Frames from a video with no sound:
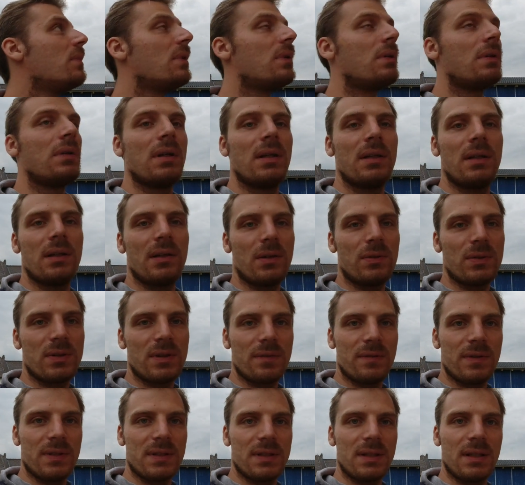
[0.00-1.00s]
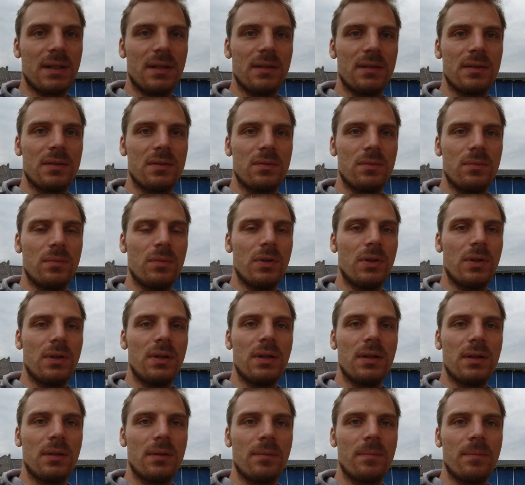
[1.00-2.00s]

größere Lasten eben in,